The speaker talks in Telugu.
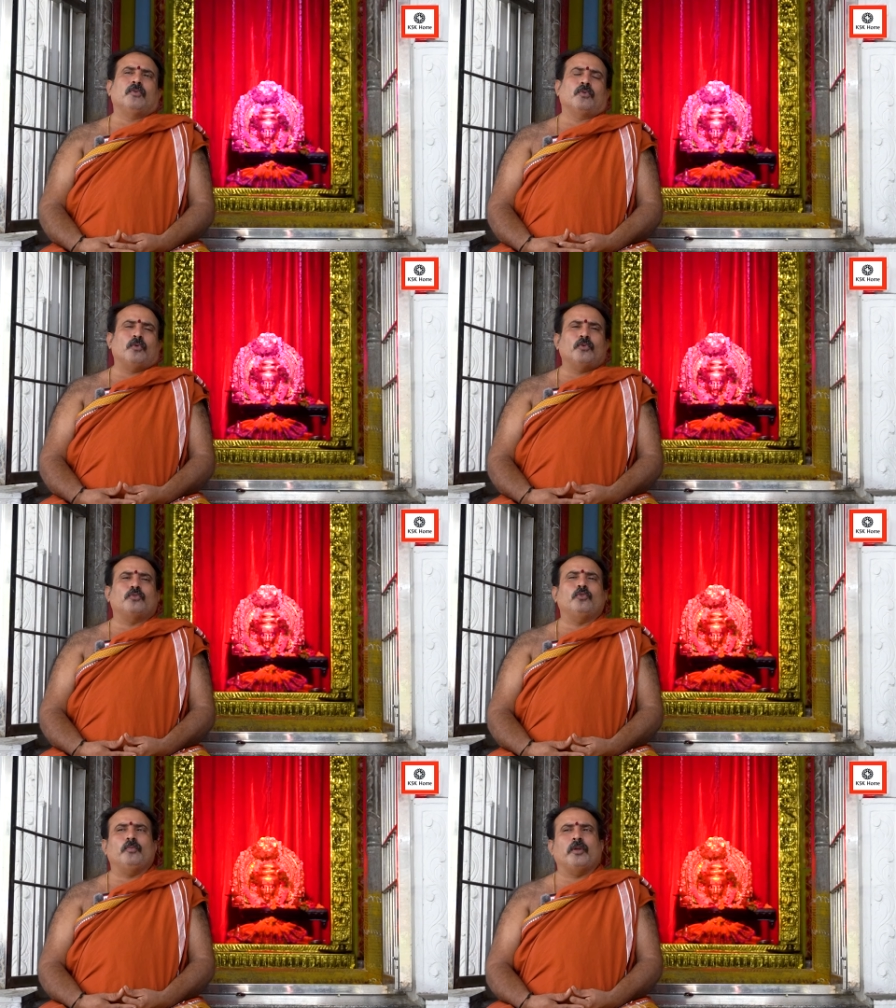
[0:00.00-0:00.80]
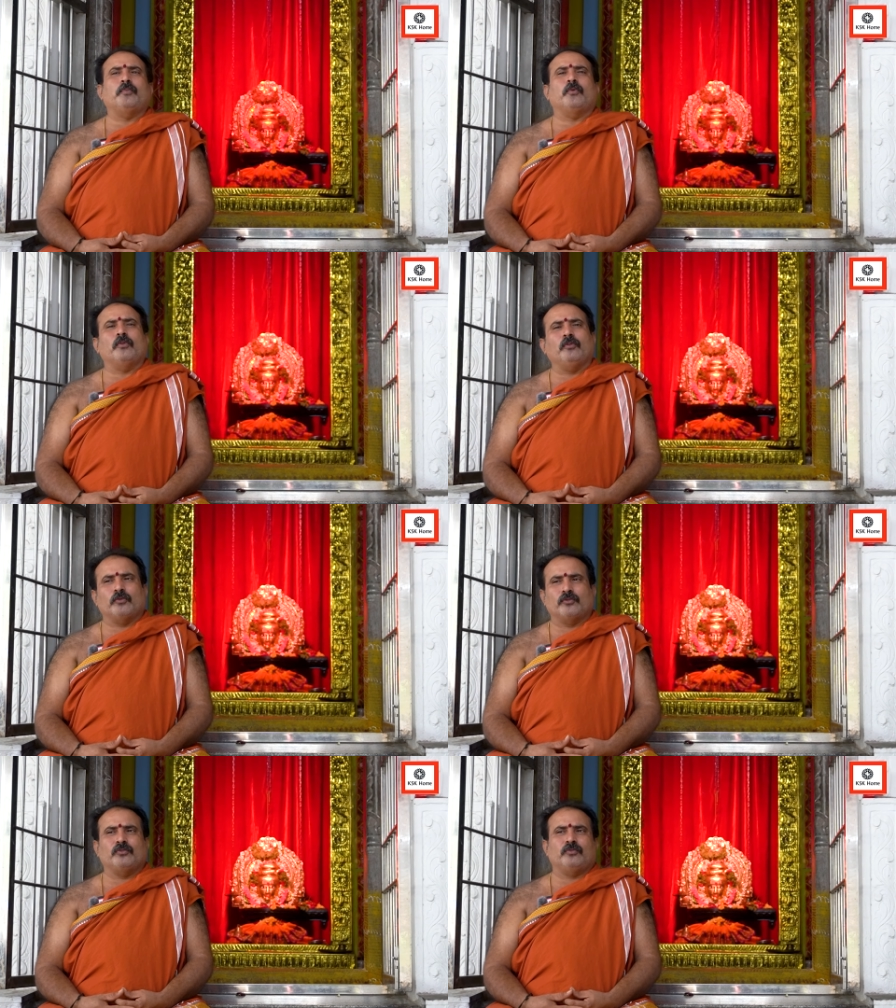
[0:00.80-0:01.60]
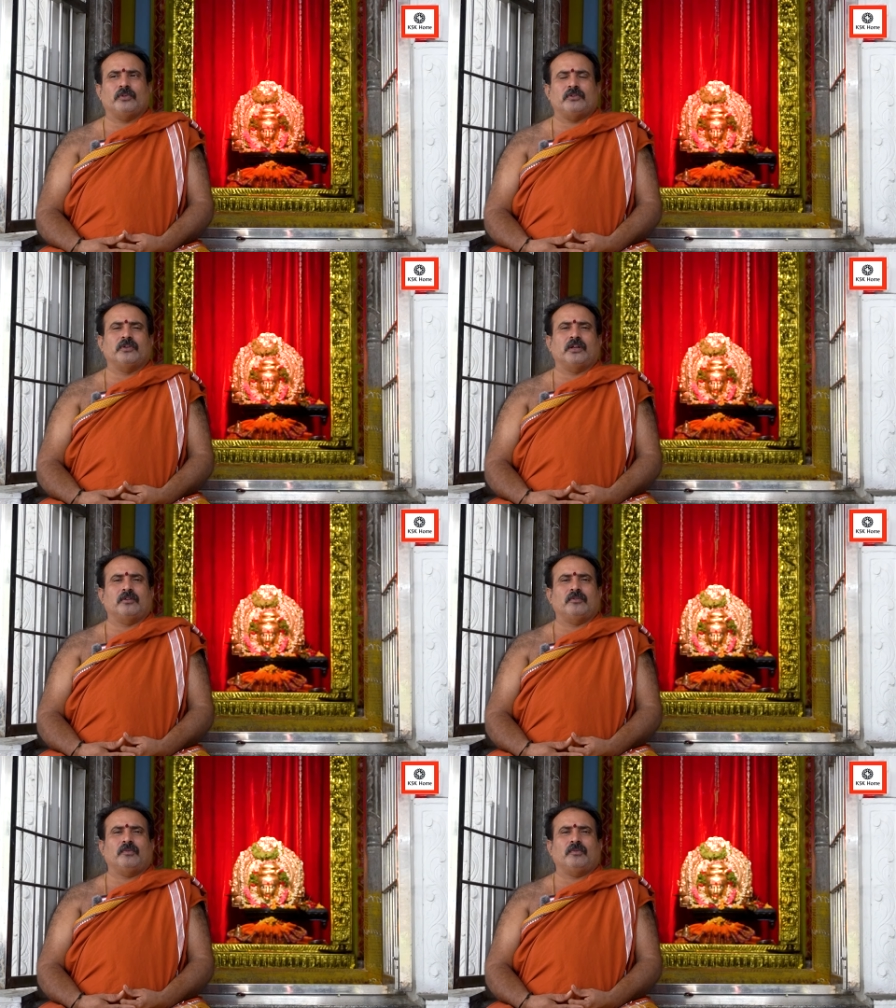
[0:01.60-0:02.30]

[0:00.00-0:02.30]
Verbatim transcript: రోజు మేపుకొని వస్తూ ఉంటున్నాడు